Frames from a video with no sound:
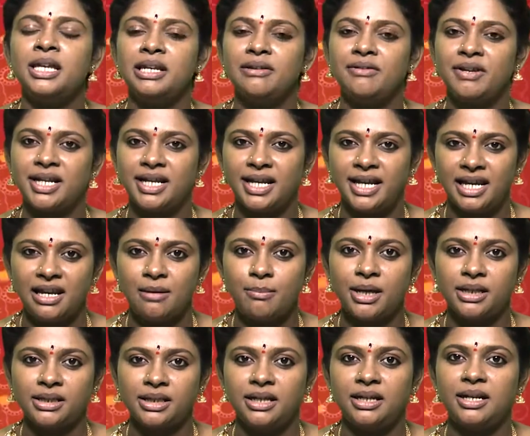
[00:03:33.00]
இவர் கையில்
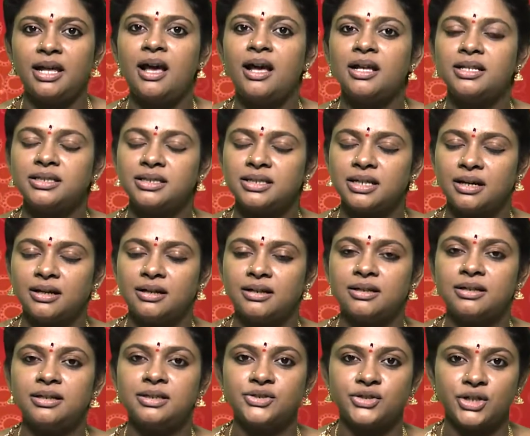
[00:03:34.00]
பார்த்தீங்கன்னா
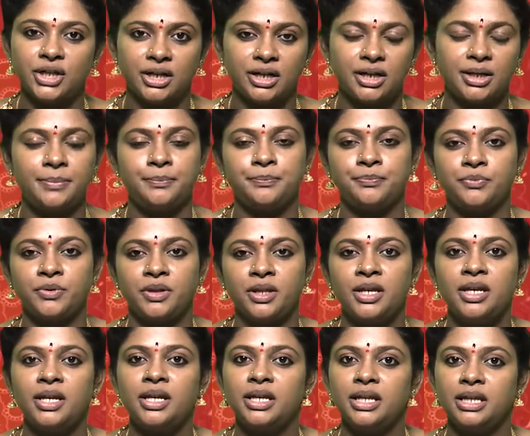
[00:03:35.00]
சங்கு சக்கரம்
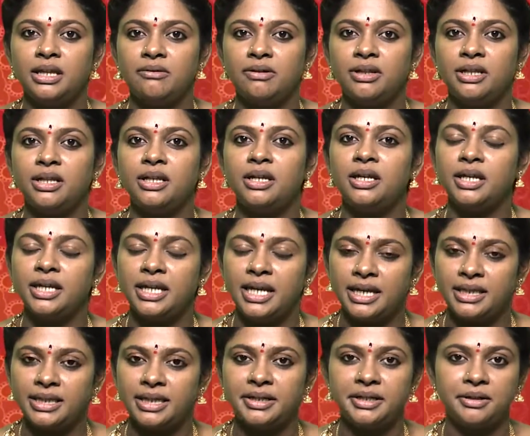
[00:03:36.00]
இதை வந்து
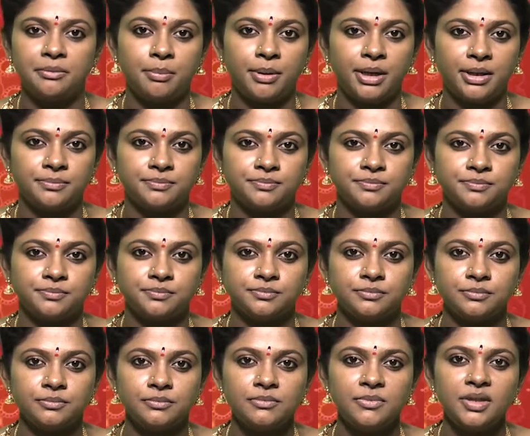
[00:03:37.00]
ஏந்திட்டு இருப்பார்
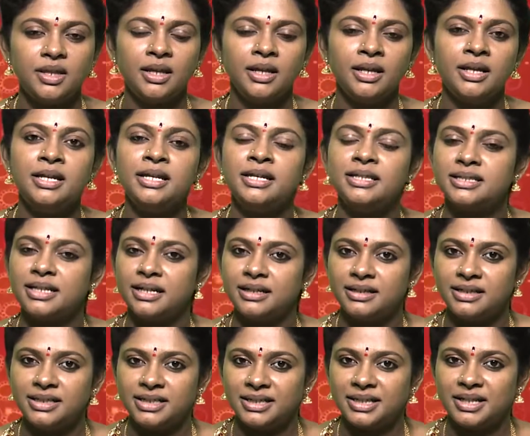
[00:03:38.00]

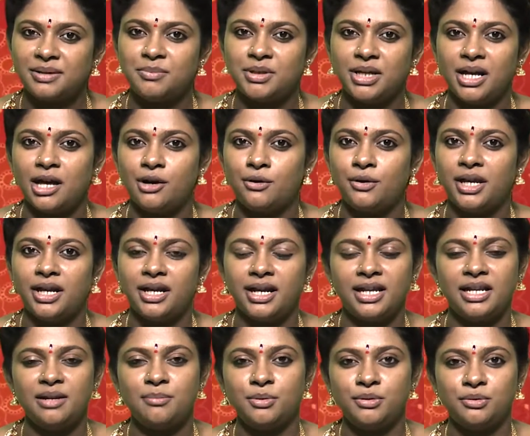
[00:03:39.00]
சங்கு சக்கரம் யாருடைய
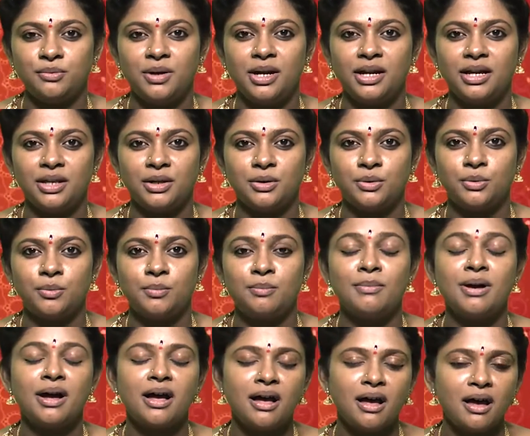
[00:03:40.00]
கையில் பொதுவாக இருக்கும்
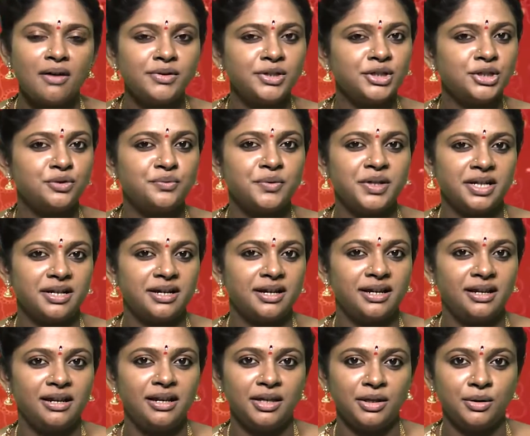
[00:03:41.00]
மகாவிஷ்ணுவின்
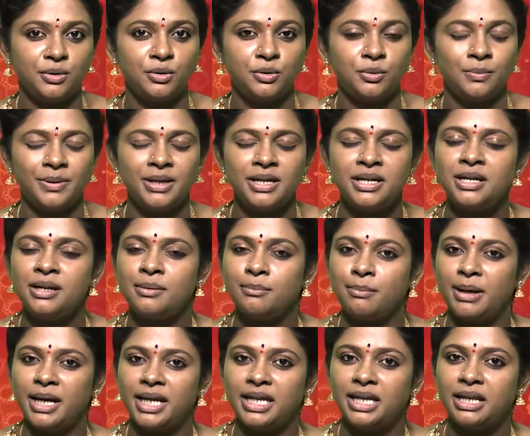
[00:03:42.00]
கையில் இருக்கும்
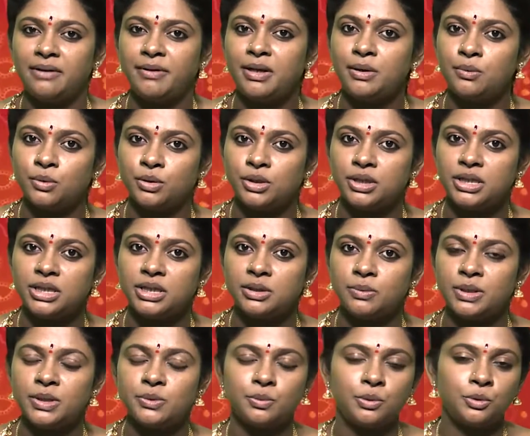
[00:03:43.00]
பைரவர் ஒரு
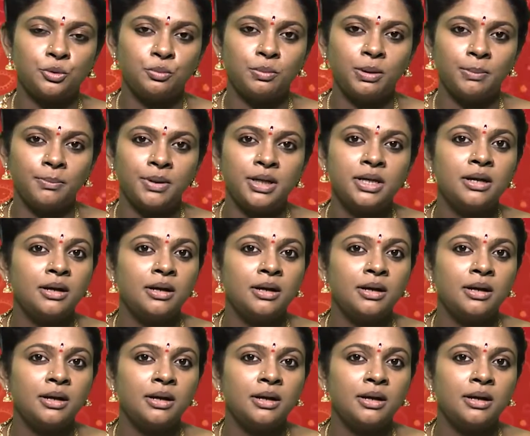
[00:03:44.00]
சிவஸ்வரூபம்